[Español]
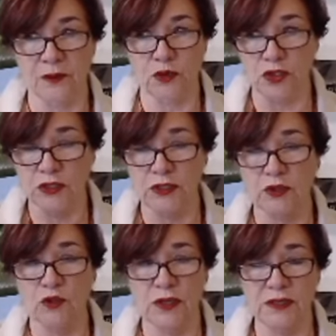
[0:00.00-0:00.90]
Entonces,
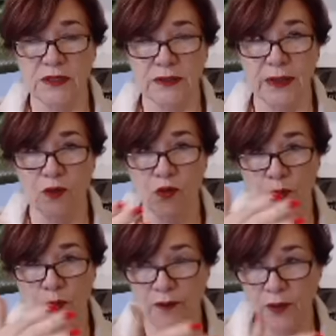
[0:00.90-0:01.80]
si tú naciste en
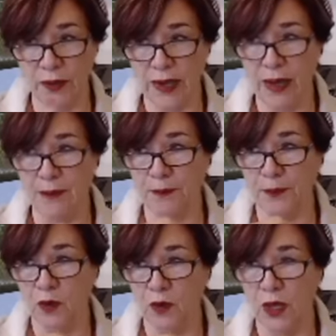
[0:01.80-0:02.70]
un pueblo de
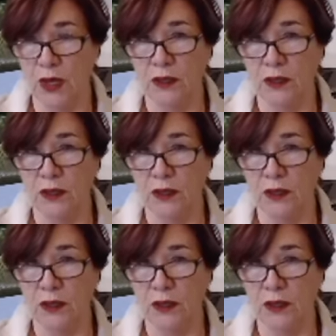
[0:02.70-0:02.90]
campo,